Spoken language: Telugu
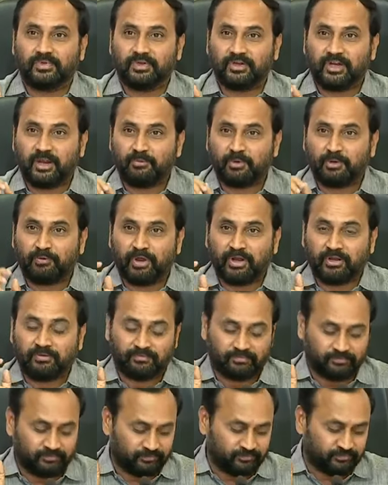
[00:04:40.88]
నెంబర్ వన్
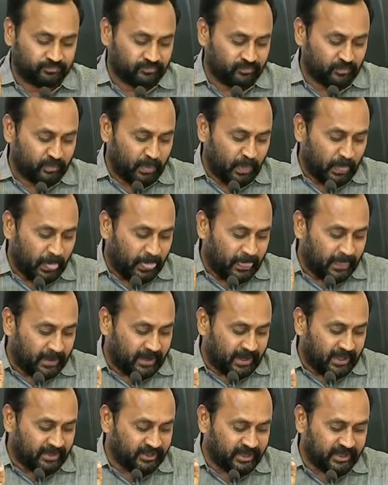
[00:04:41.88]

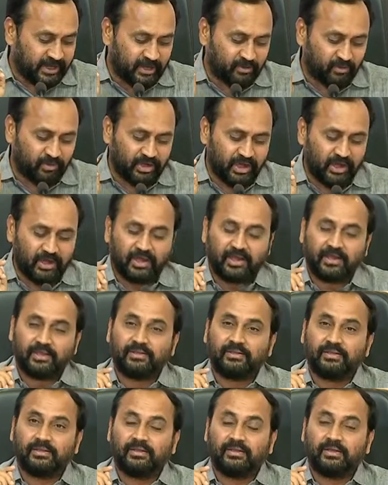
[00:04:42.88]
అంతేకాకుండా
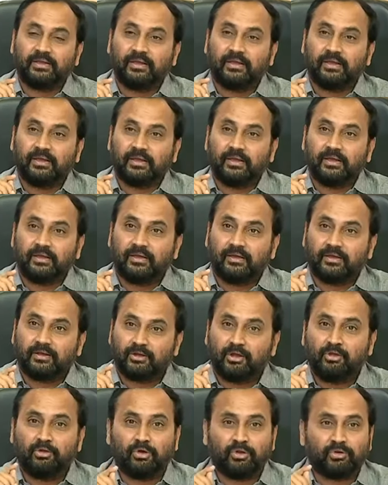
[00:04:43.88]

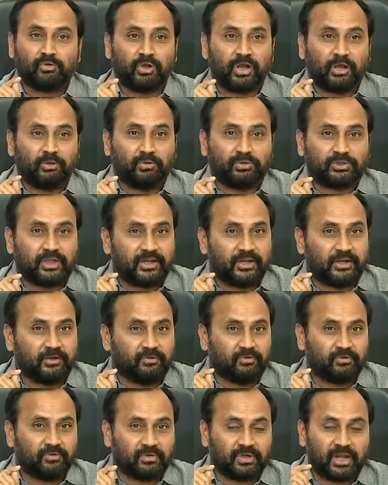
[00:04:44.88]
రెండోది కూడా అడుగుతా నేను
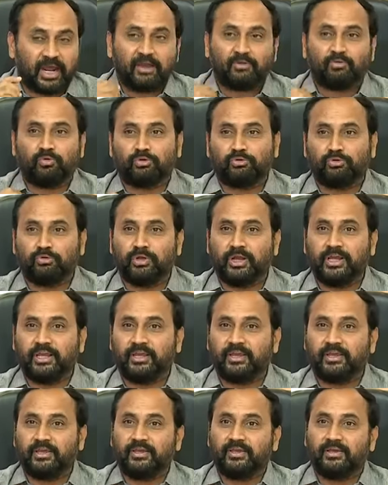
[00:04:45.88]
నాకు గుర్తుండి
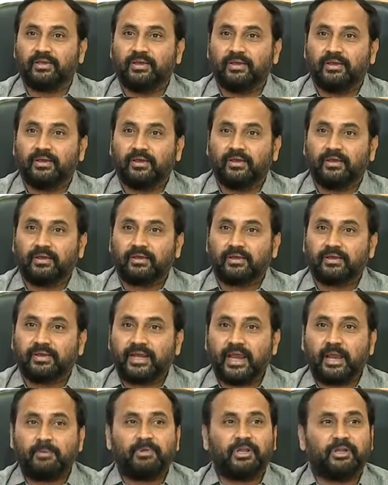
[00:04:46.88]

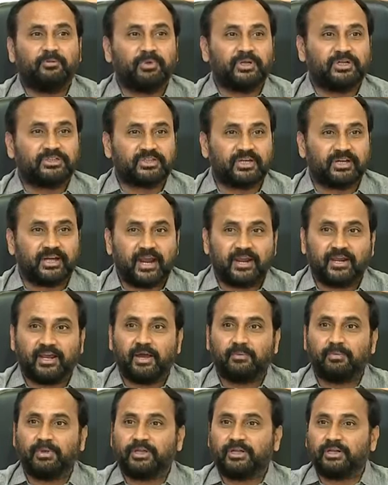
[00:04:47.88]
క్యాబినెట్ మినిస్టర్ ర్యాంక్
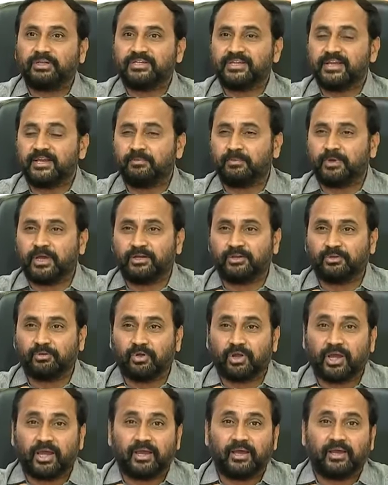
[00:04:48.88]
కాబట్టి సీఎం గారిది
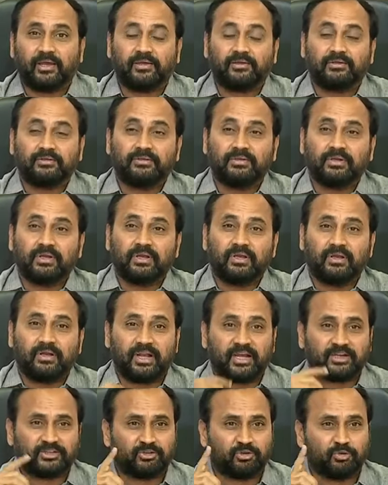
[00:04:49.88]
కూడా
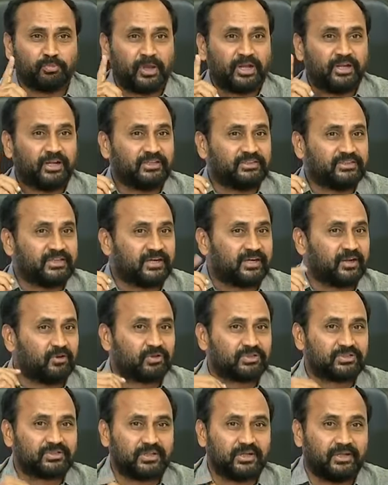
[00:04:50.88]
లక్ష రూపాయలు హెచ్ఆర్ఏ
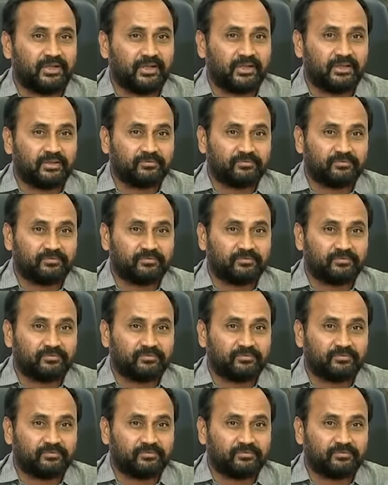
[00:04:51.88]
వస్తుందండి